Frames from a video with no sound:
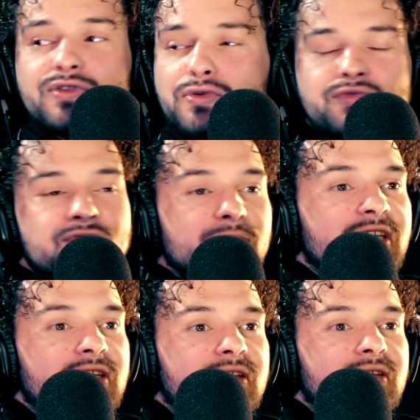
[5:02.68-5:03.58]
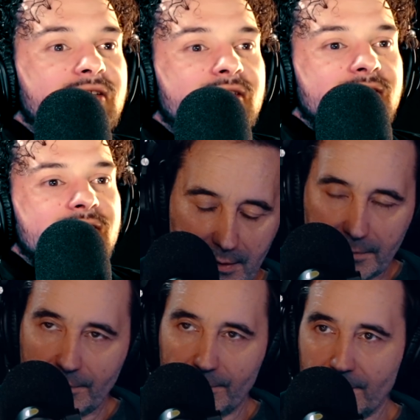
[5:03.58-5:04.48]
vais ce mec. Ok, d'accord.
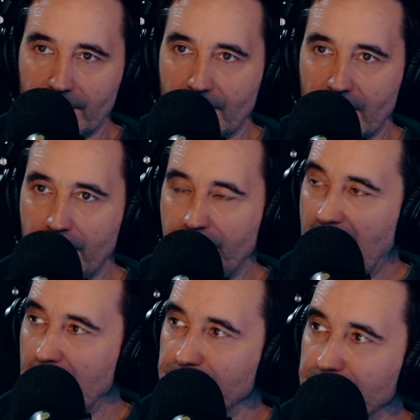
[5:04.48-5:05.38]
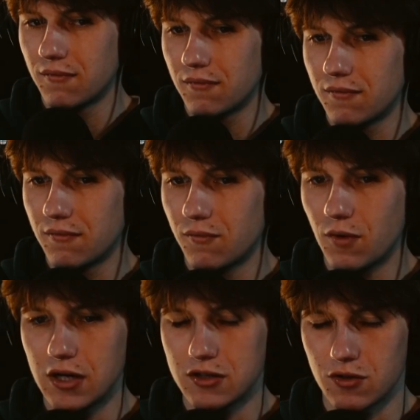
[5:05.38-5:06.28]
Je veux là. Tranche. Pas
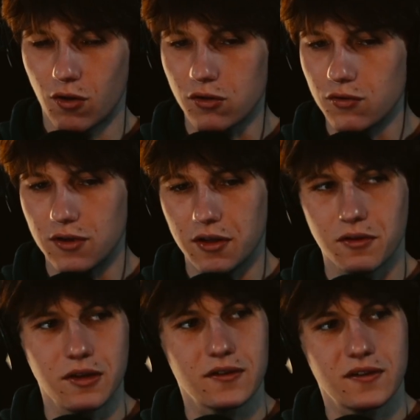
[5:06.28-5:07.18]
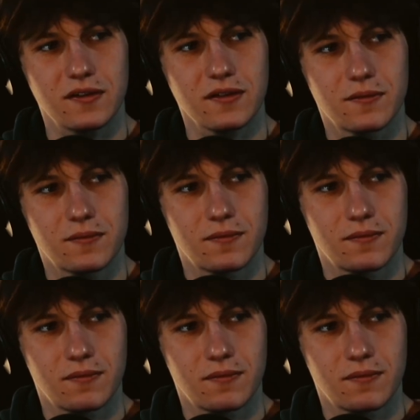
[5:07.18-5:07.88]
pour la couille. Aucune des deux n'existe. Non, il